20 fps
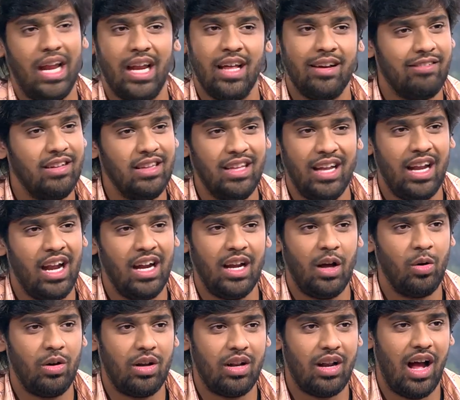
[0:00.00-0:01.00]
எனக்கு வந்து என்ன
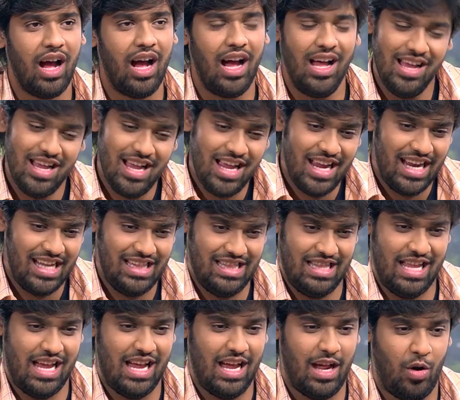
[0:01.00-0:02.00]
டவுட்னா
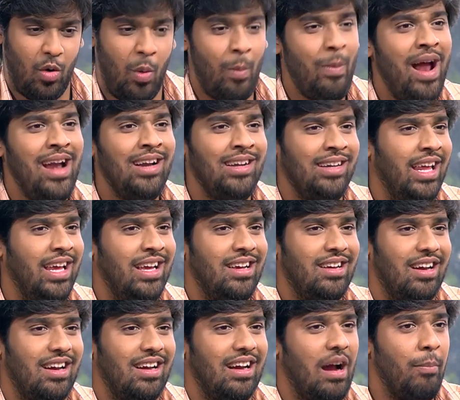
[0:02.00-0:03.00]
இந்த ரொமான்டிக்
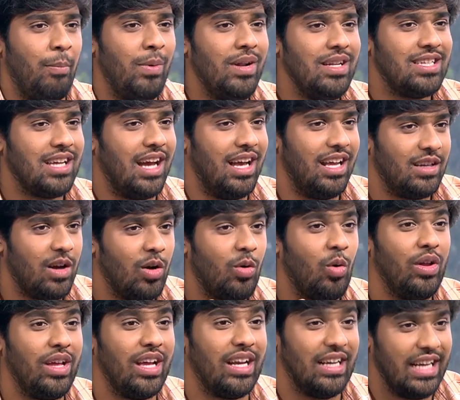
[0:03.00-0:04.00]
கப்புள்ஸாக
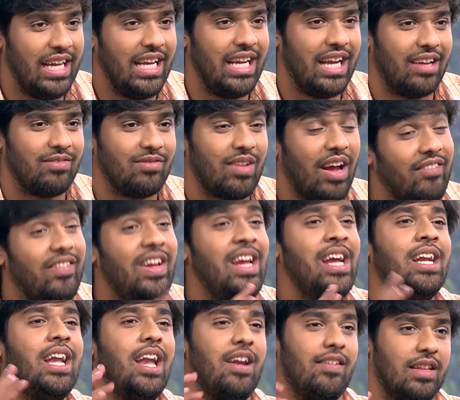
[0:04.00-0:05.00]
இருக்கக்கூடிய நீங்கள்
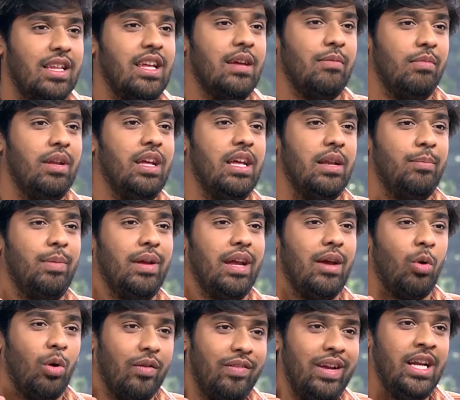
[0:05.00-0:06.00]
வீட்டில் வந்து எப்படி இருப்பீங்க
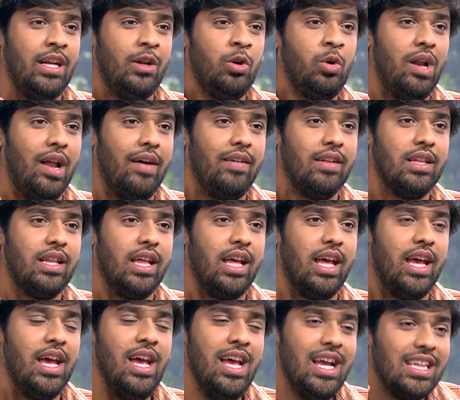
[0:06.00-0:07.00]
உங்கள் வீட்டுக்குள்ளே வந்து
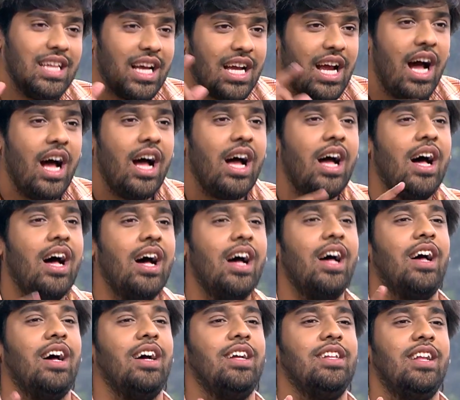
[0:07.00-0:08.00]
இந்த
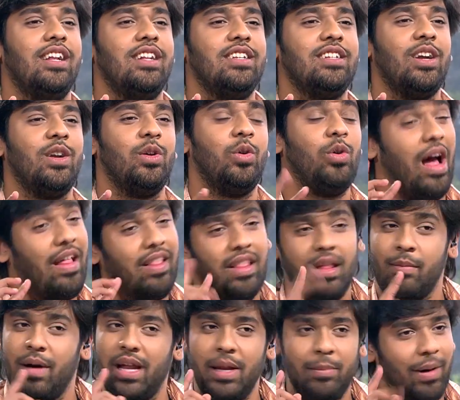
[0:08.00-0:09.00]
காதல் சடுகுடு
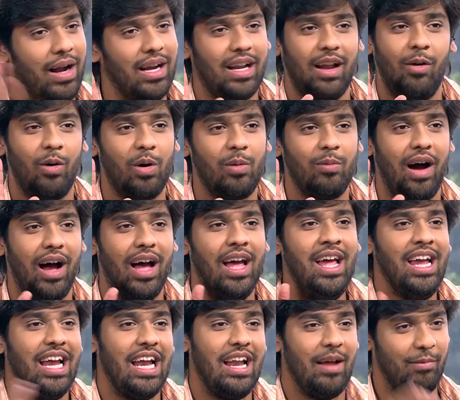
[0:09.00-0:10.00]
அந்த மாதிரி பாட்டெலாம் ஓடுமா
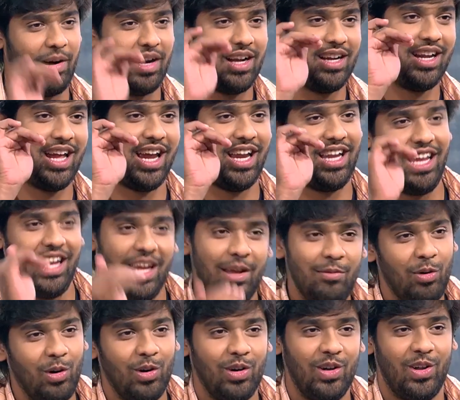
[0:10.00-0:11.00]
இல்லை மண்டே நீ
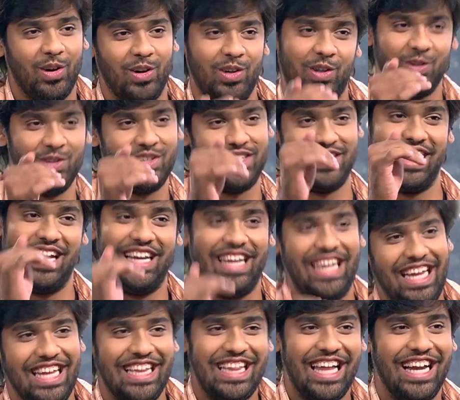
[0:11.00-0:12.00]
முண்டோ டியூஸ்டே
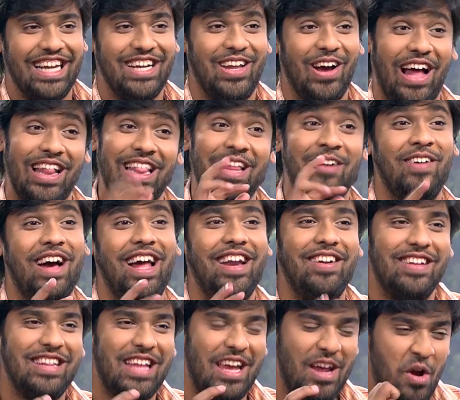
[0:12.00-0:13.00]
நீ தன் அந்த
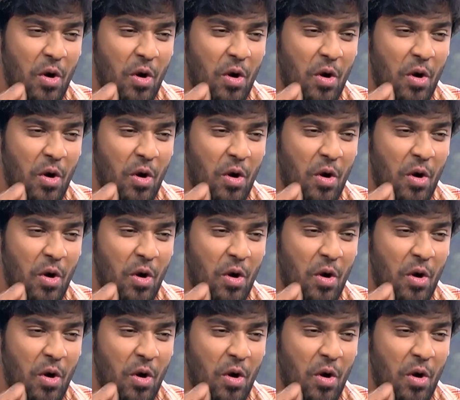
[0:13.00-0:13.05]
மாதிரி வந்து